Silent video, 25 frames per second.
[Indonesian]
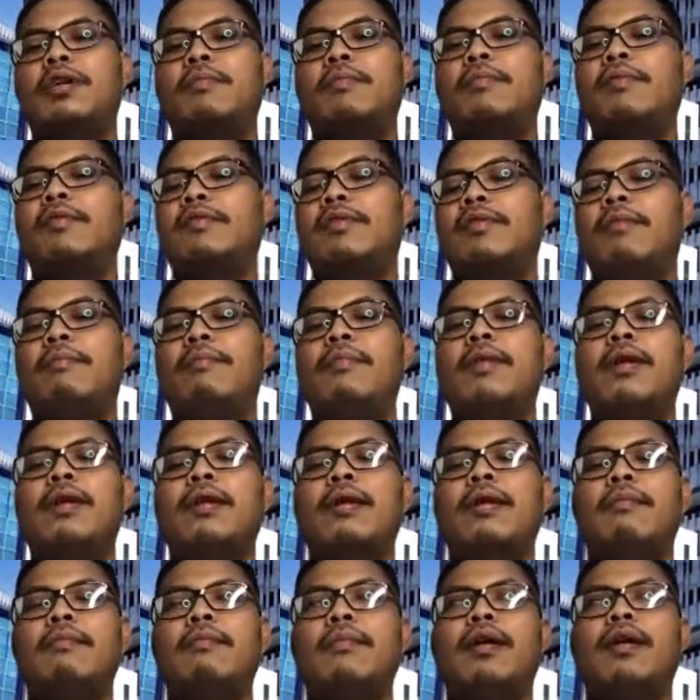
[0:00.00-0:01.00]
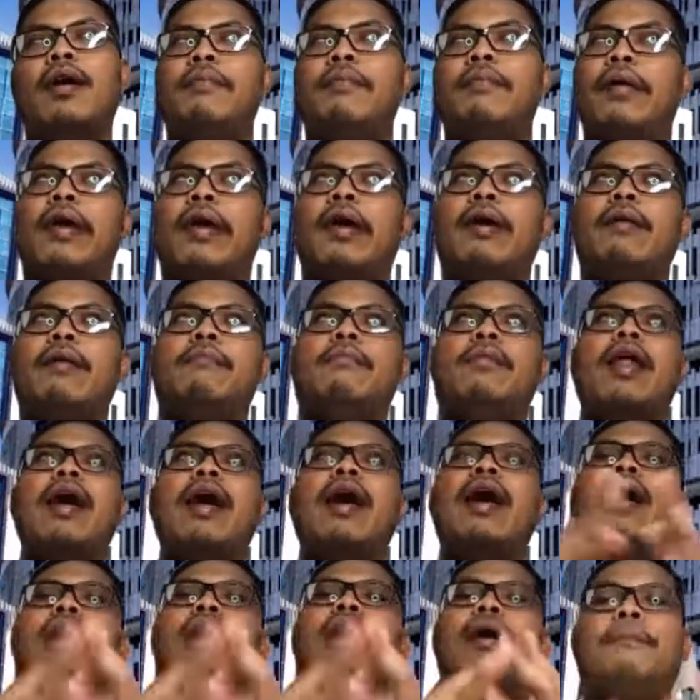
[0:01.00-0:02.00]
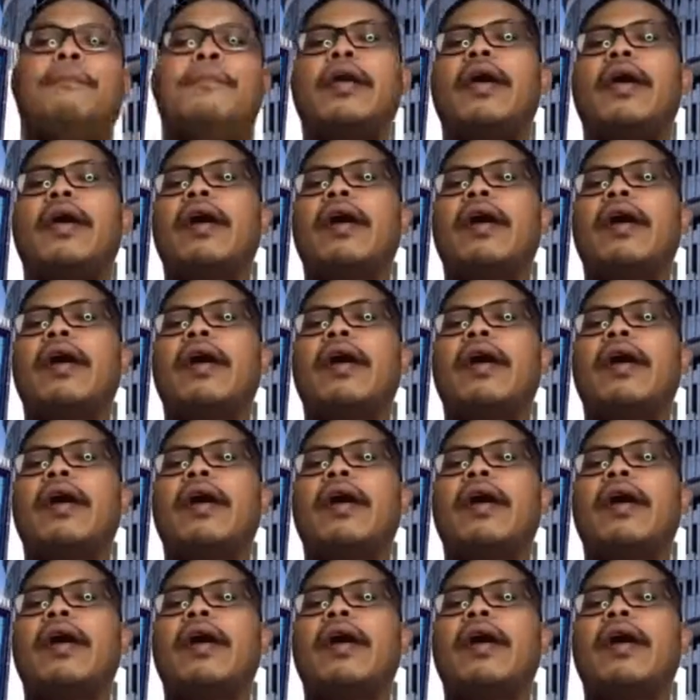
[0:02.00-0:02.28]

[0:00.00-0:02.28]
bisa me, me, apa ya, menangkap ya,